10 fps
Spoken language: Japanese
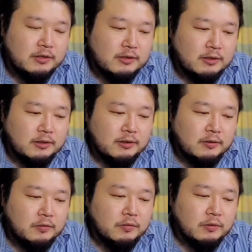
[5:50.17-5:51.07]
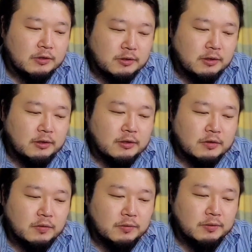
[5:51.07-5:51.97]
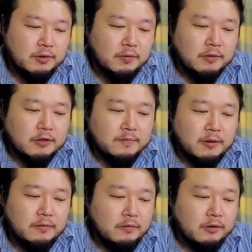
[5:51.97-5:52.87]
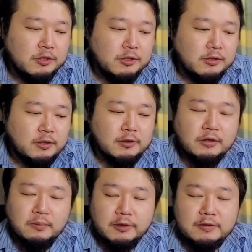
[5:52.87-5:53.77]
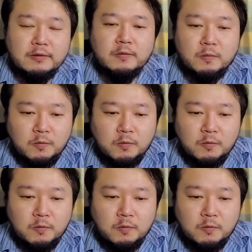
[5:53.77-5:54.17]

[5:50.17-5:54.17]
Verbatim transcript: 全体で言うとですね、そういったようなスペックに仕上がってますけど